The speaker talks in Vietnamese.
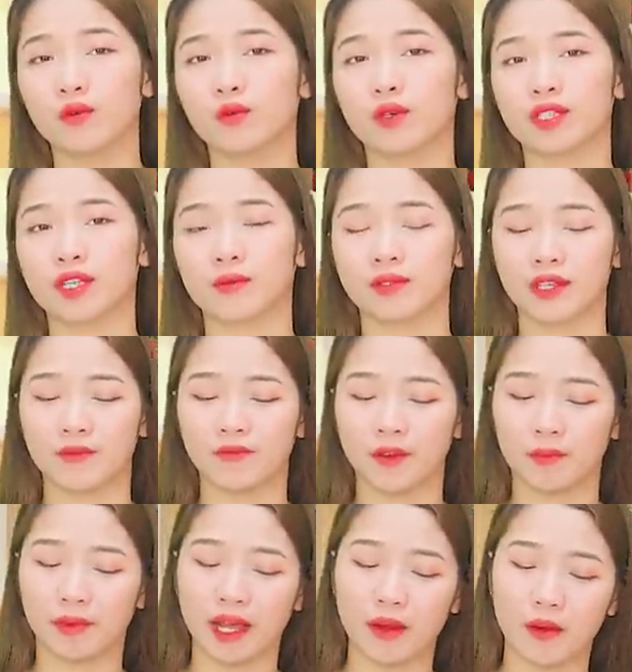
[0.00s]
cùng của dòng sản
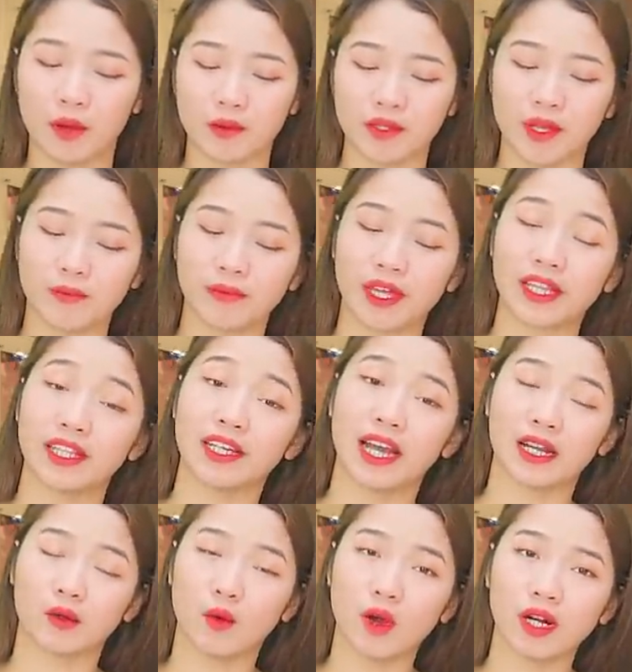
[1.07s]
phẩm cao hồng sâm đến từ
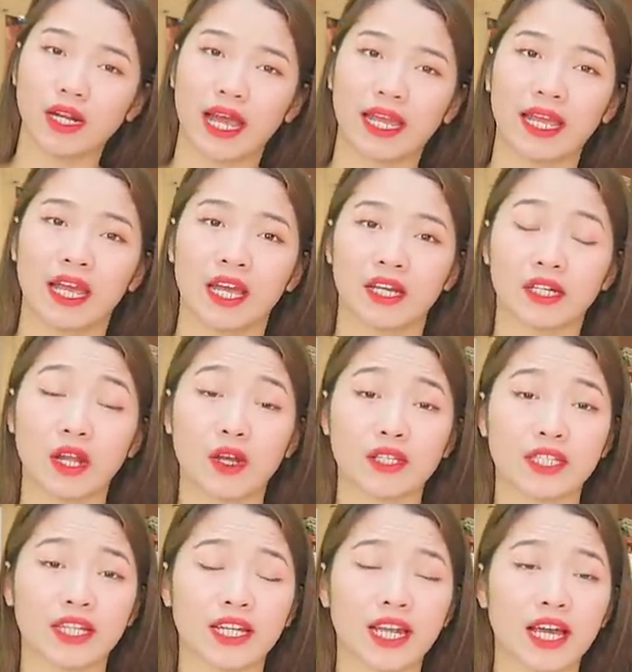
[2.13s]
Hàn Quốc này, đó
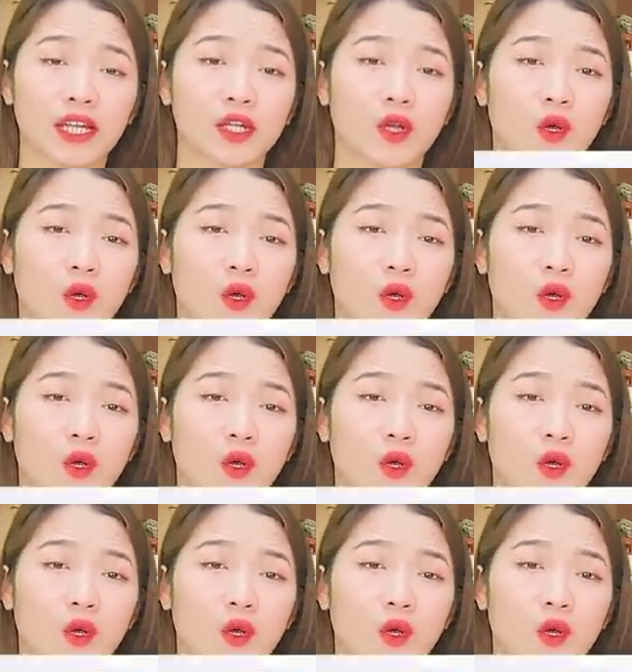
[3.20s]
chính là